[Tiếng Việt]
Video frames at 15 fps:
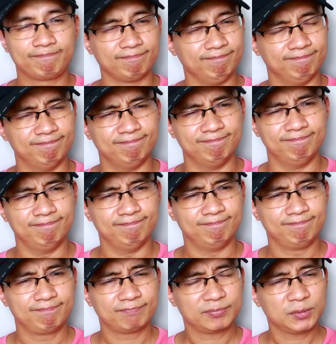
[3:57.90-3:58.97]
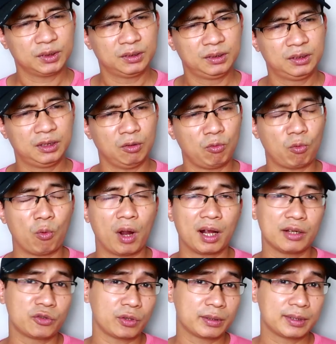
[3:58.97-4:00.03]
um, không quá
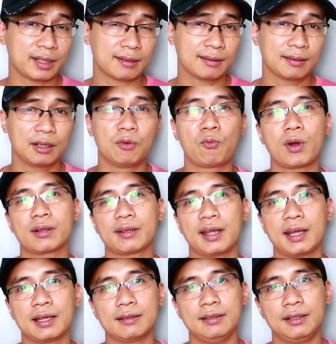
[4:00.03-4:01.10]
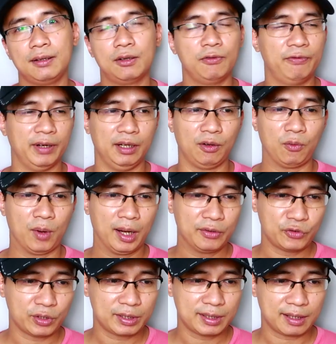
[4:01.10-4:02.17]
là xuất sắc không quá tệ nhưng cũng không phải là quá là
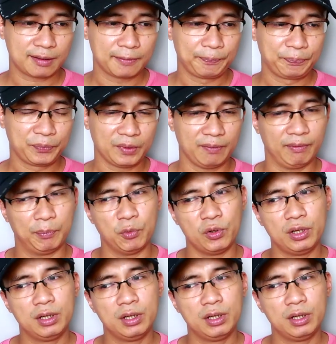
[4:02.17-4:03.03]
xuất sắc và mùi